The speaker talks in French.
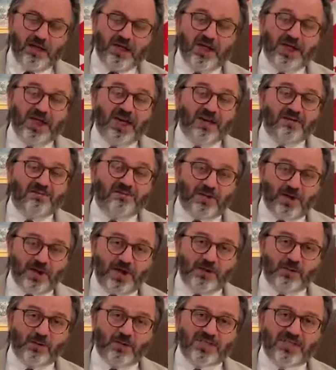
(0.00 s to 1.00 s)
et la
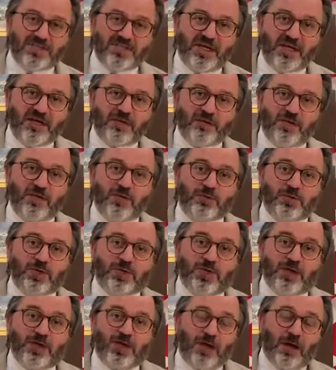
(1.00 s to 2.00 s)
forêt nourricière, donc,
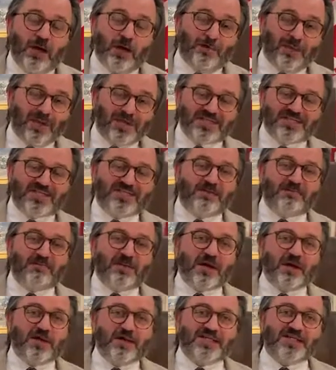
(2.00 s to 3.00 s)
participent
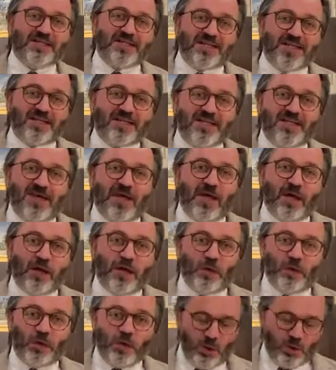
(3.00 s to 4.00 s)
encore cette année à
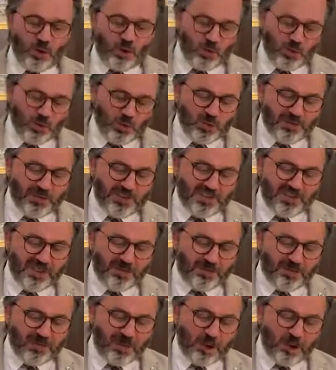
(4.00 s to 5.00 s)
un concours qui
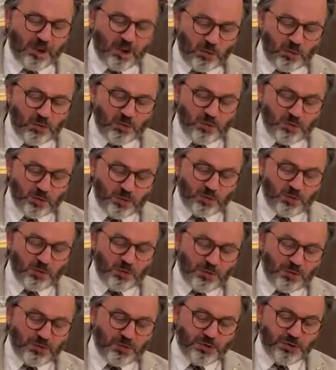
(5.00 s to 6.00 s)
s'appelle
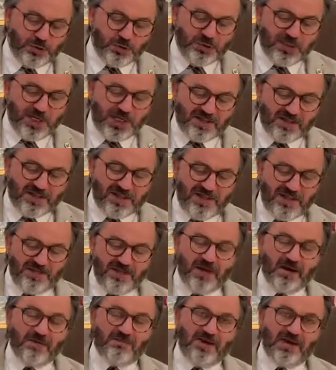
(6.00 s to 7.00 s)
Concours du jardin
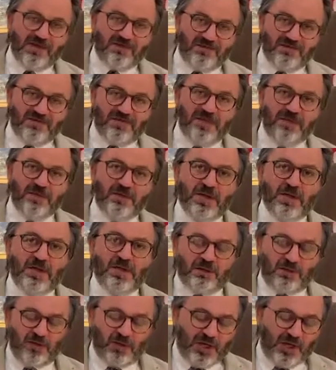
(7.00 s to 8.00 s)
dans ma vie.
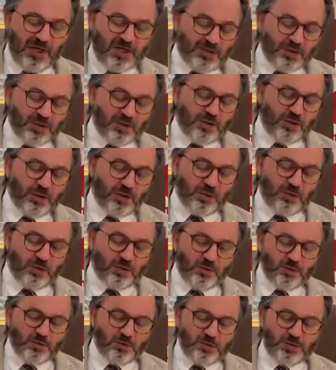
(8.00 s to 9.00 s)
Donc, allez sur le
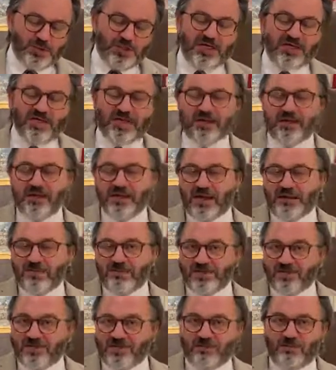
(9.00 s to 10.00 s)
concours du jardin dans
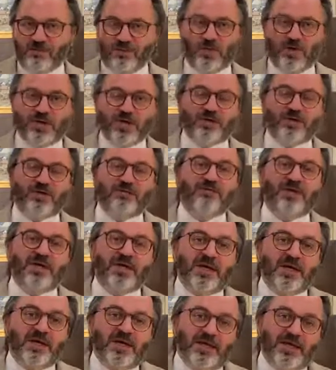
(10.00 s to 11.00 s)
ma vie.com
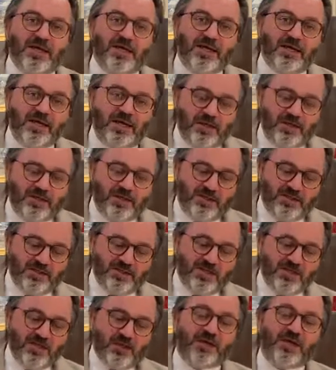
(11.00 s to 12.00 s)
et euh,
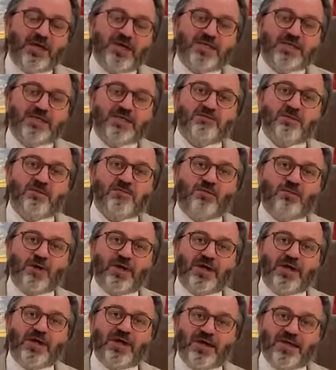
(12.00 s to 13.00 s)
cet organisme
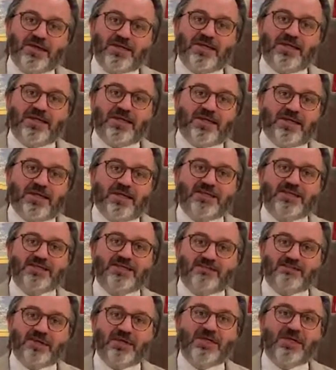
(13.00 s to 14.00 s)
pourrait gagner
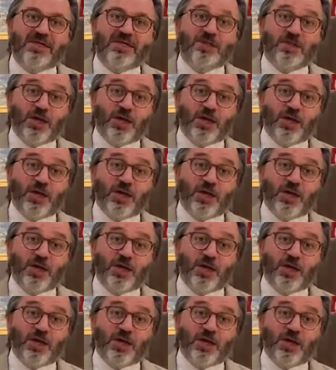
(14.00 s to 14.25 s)
15 000